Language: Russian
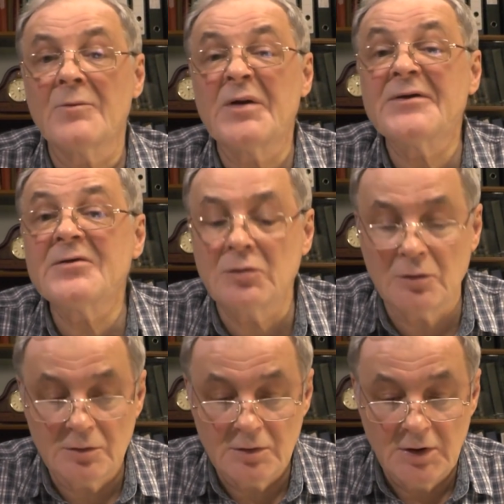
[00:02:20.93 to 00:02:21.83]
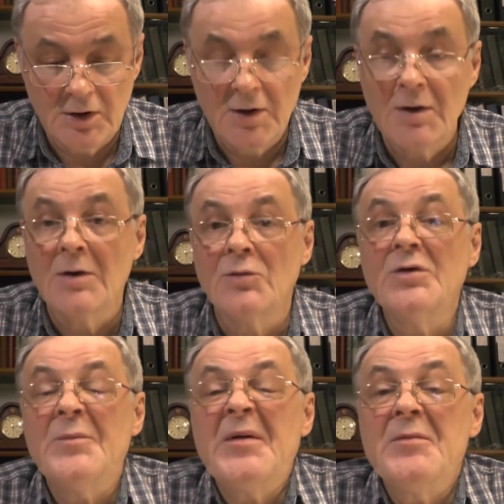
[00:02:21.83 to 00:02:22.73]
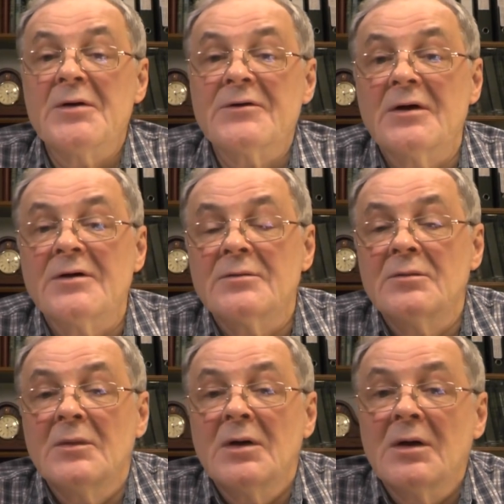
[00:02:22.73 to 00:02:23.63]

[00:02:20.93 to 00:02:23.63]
произошло. Ну, например, скажем,